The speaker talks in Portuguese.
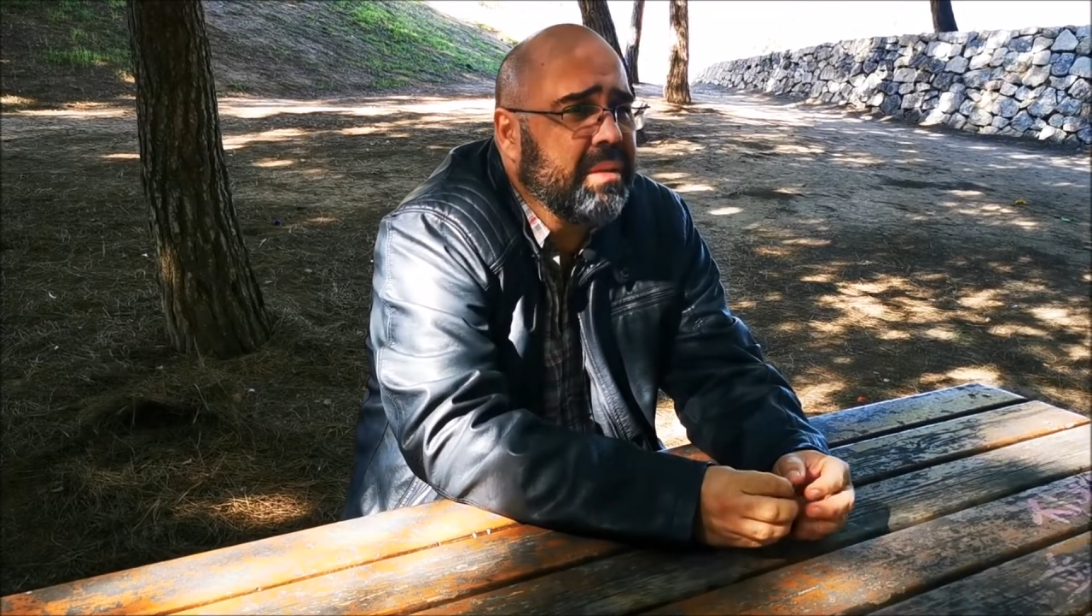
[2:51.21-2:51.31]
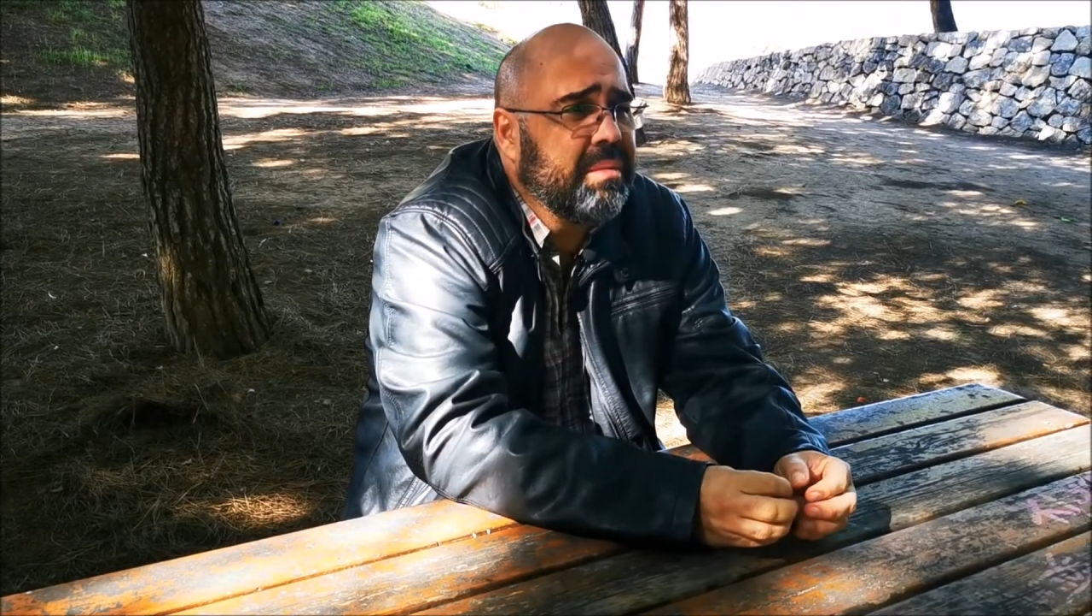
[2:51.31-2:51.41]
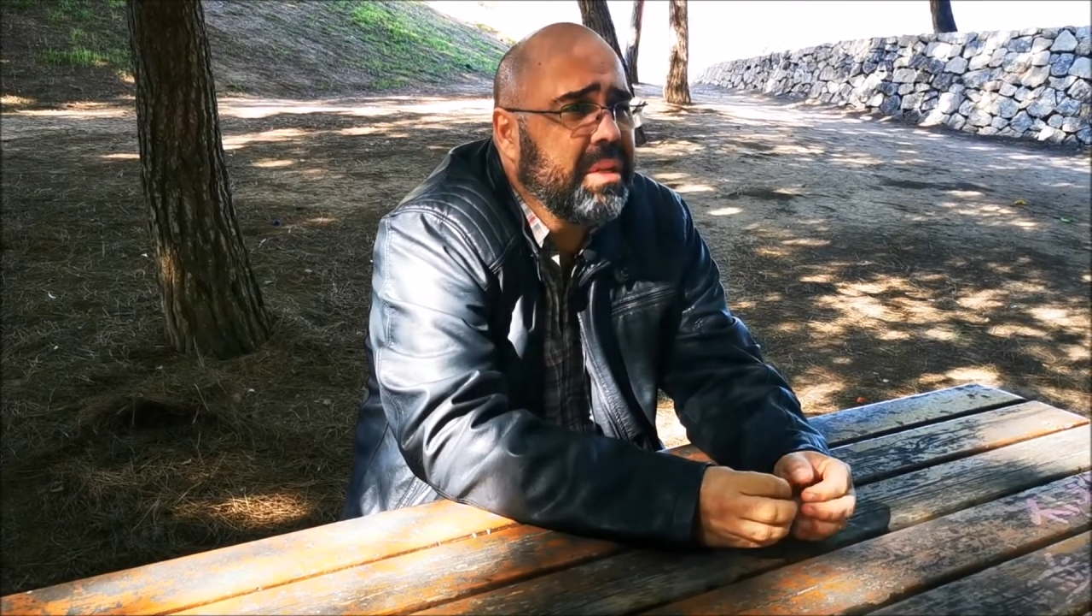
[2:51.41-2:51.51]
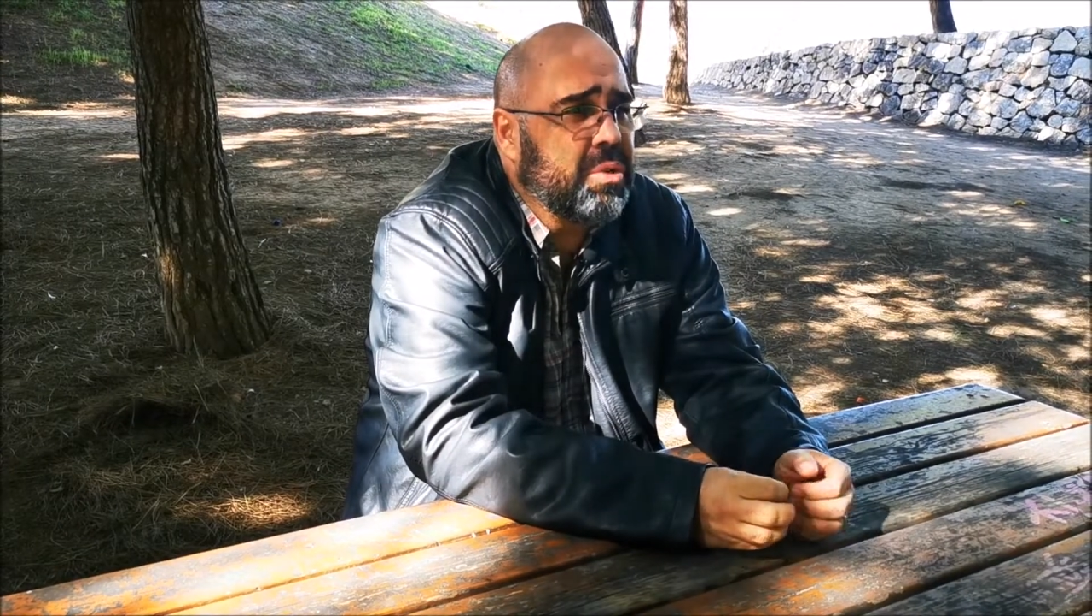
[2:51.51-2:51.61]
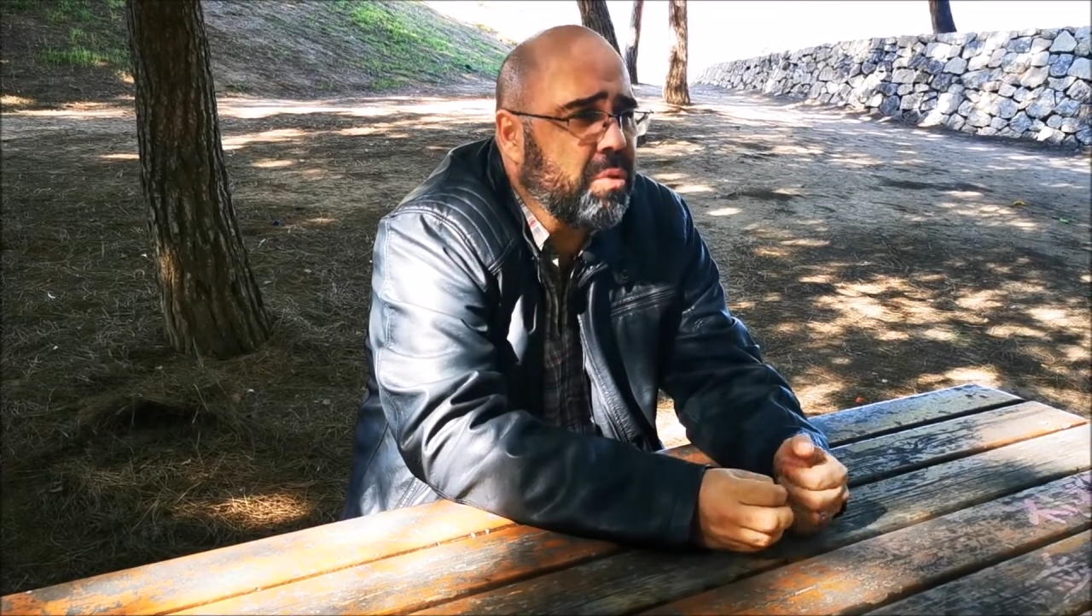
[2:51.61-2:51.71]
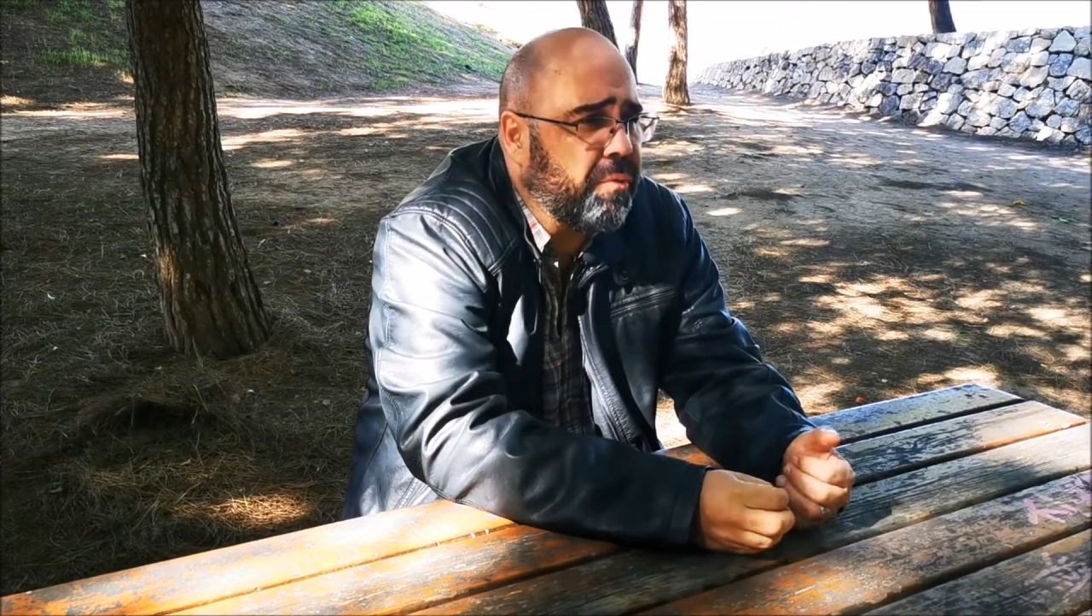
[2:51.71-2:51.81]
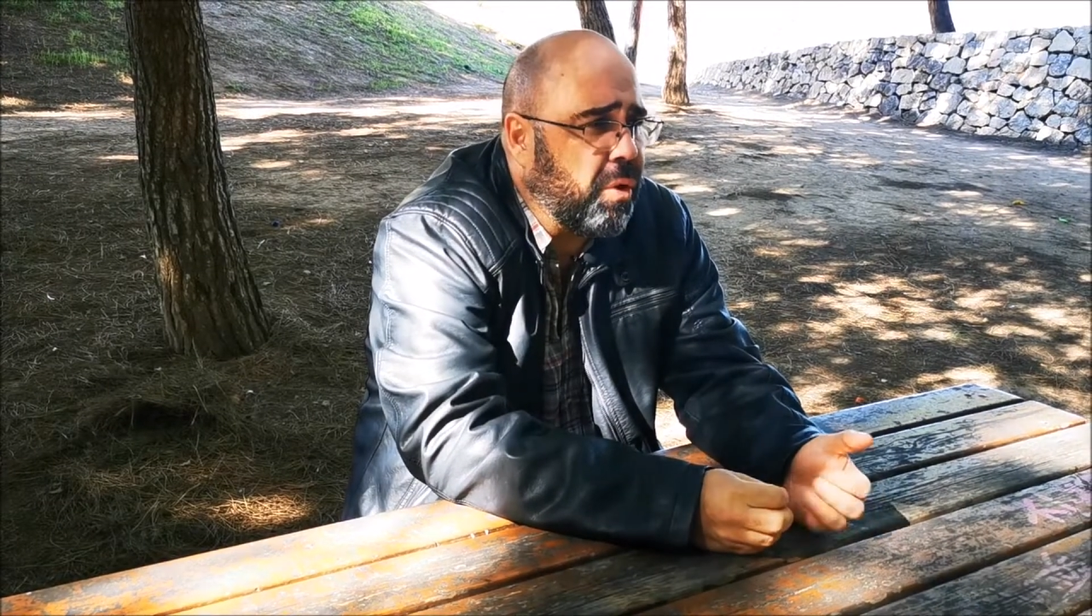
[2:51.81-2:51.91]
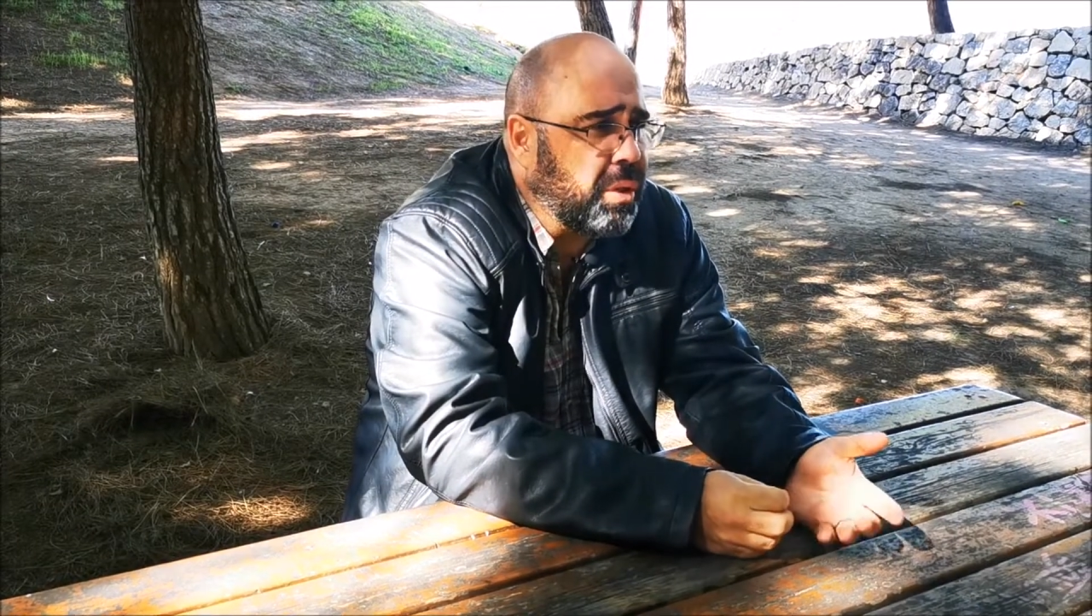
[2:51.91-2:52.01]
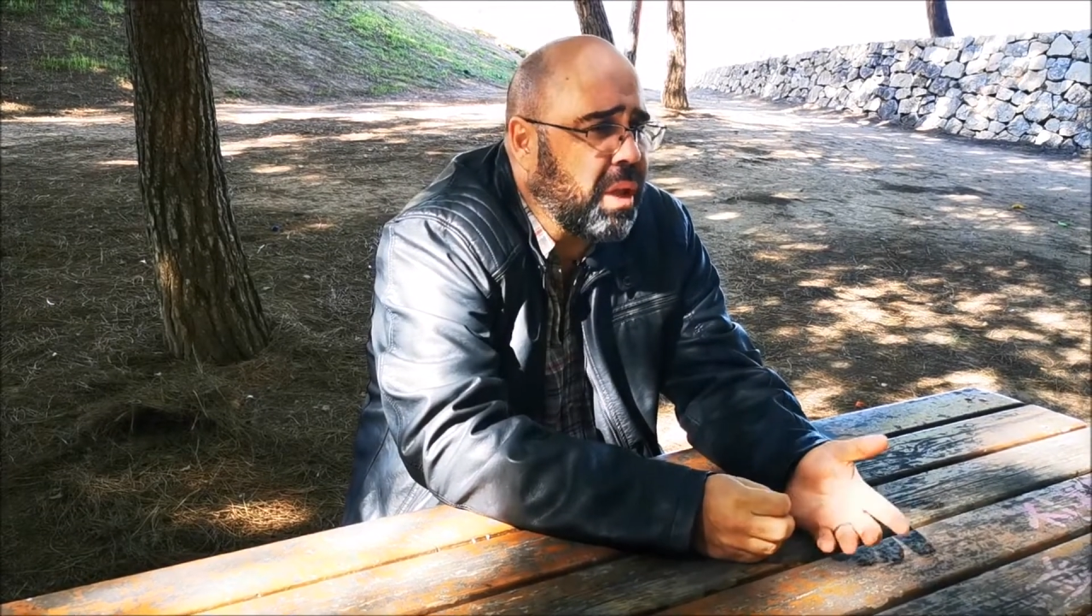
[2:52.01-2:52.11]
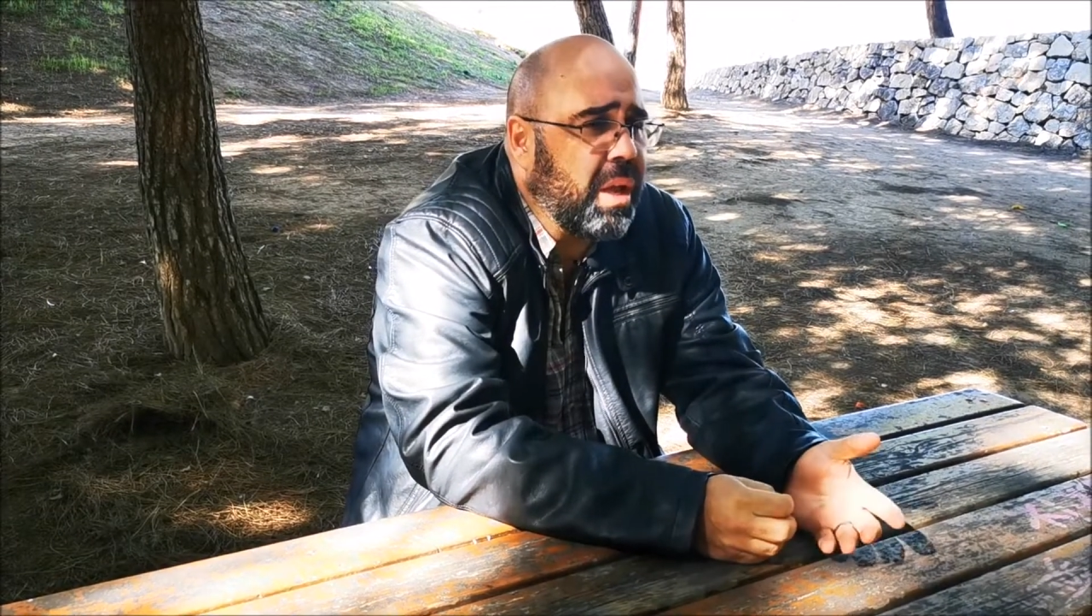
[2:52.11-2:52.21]

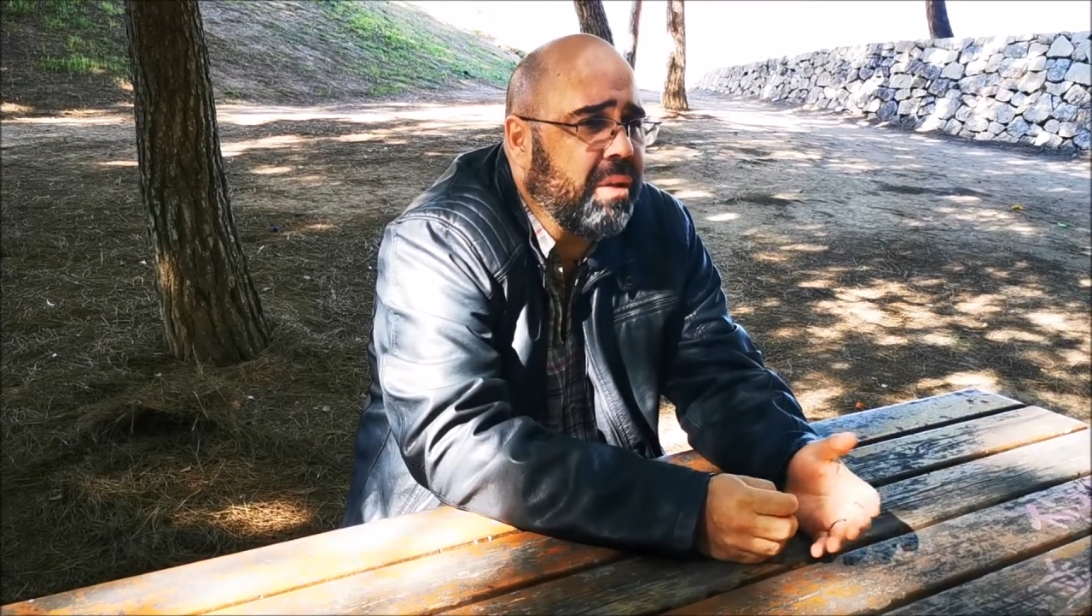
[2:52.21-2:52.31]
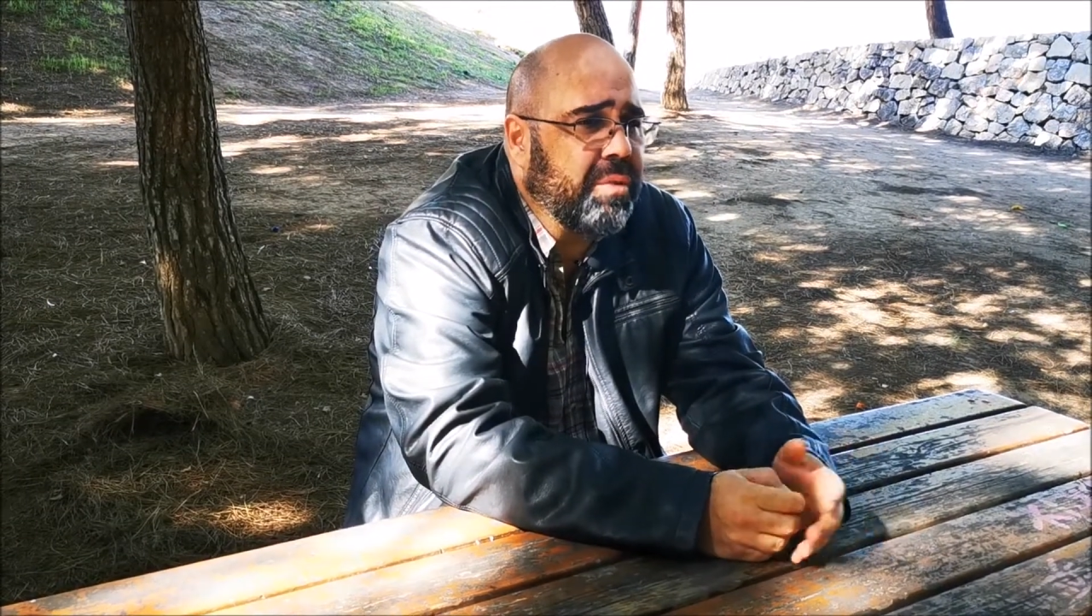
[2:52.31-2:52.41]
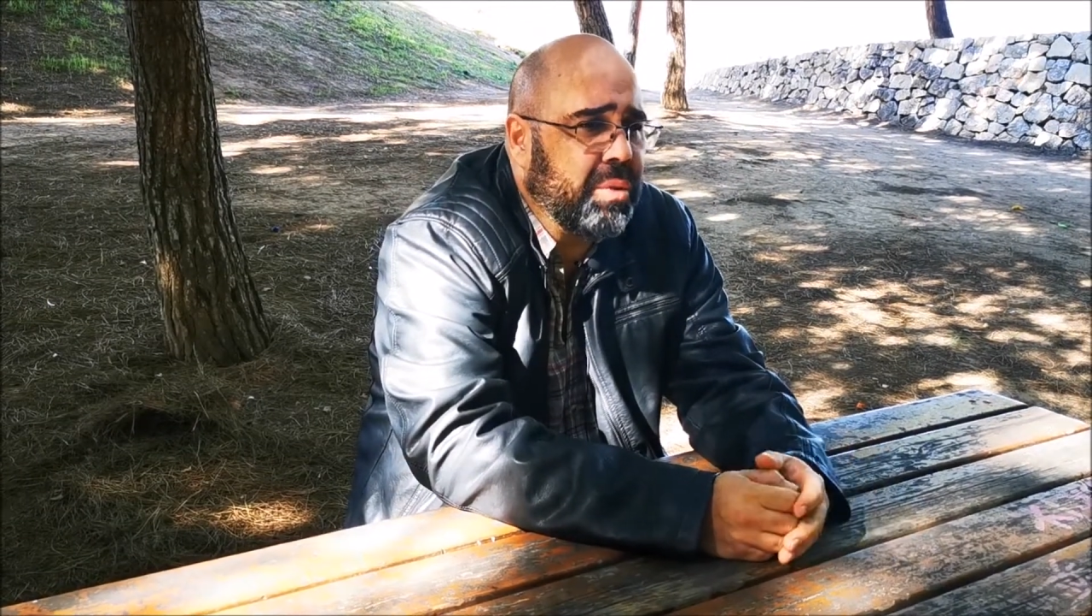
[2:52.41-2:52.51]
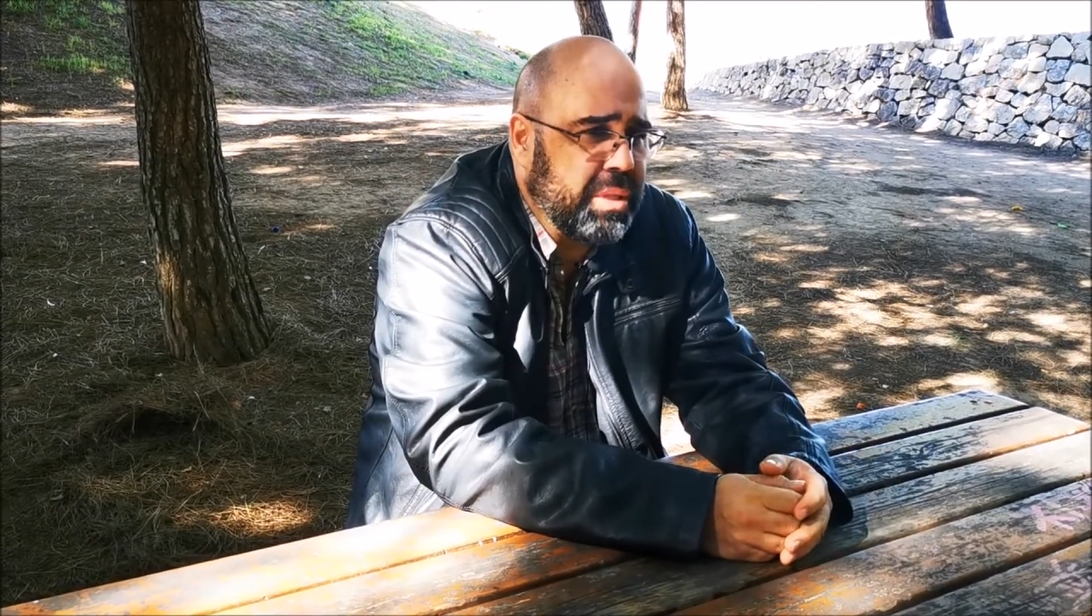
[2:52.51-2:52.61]
desconfortável,